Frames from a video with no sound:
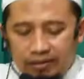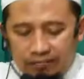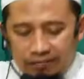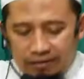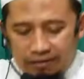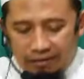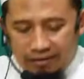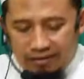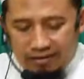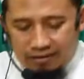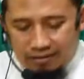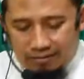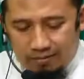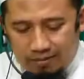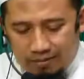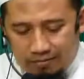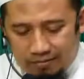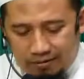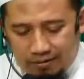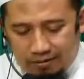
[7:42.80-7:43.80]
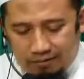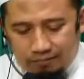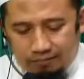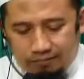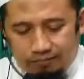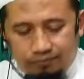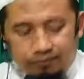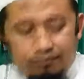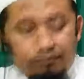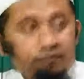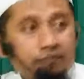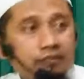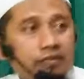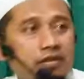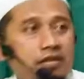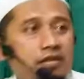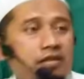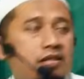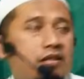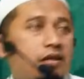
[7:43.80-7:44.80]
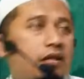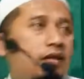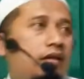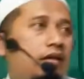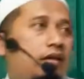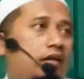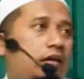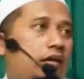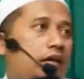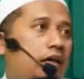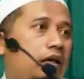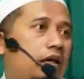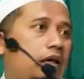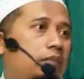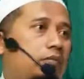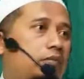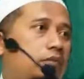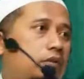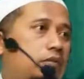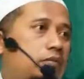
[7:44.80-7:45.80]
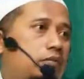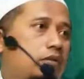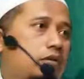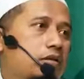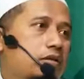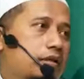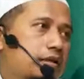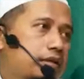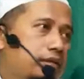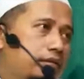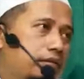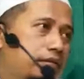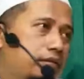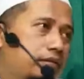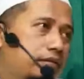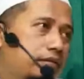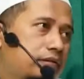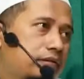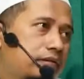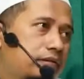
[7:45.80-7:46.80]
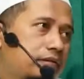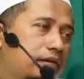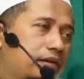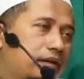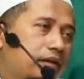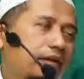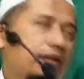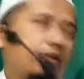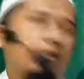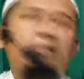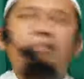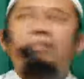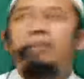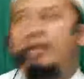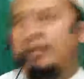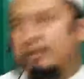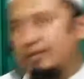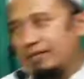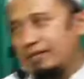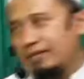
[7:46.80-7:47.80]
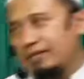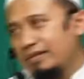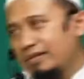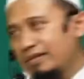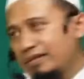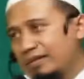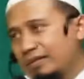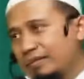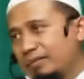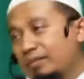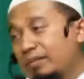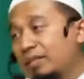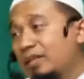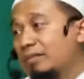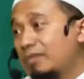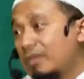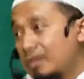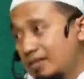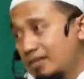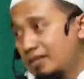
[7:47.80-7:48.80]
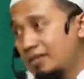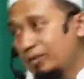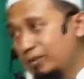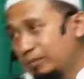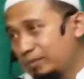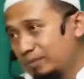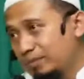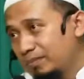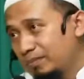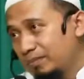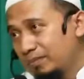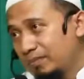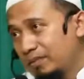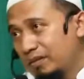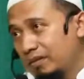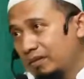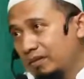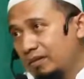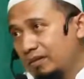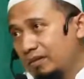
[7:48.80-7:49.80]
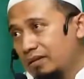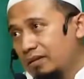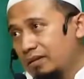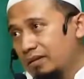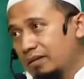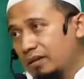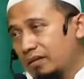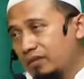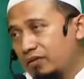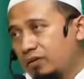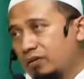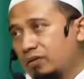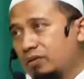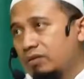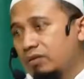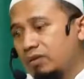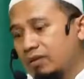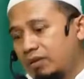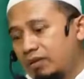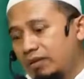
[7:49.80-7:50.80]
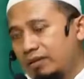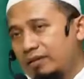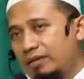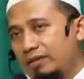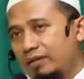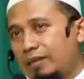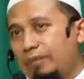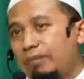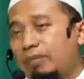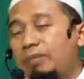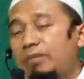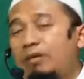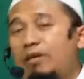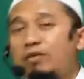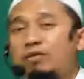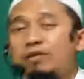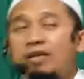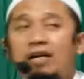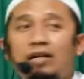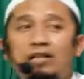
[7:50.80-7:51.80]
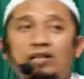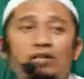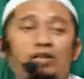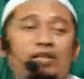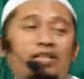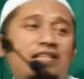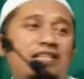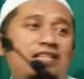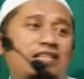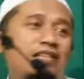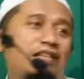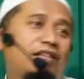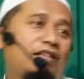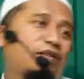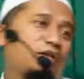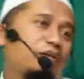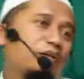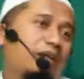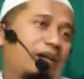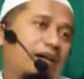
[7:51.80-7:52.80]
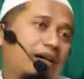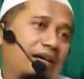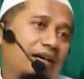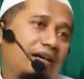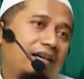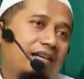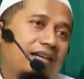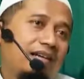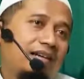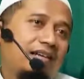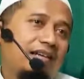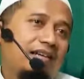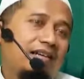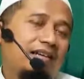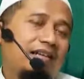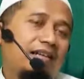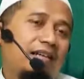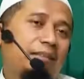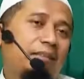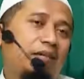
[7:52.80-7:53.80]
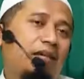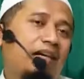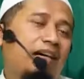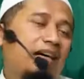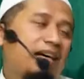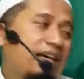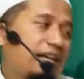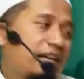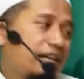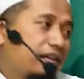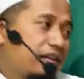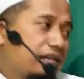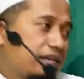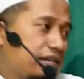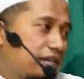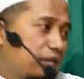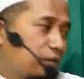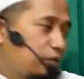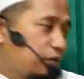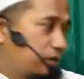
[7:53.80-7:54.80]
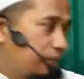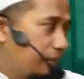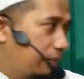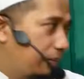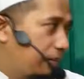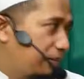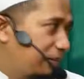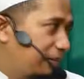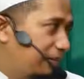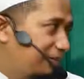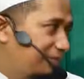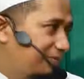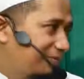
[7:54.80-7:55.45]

Bapaknya siapa jemaah? Syekh Abdul Muksin Al-Abbad. Beliau masih hidup. Hafidhullah. Tapi beliau sudah sangat tua. Kenapa anaknya saja umurnya berapa tadi?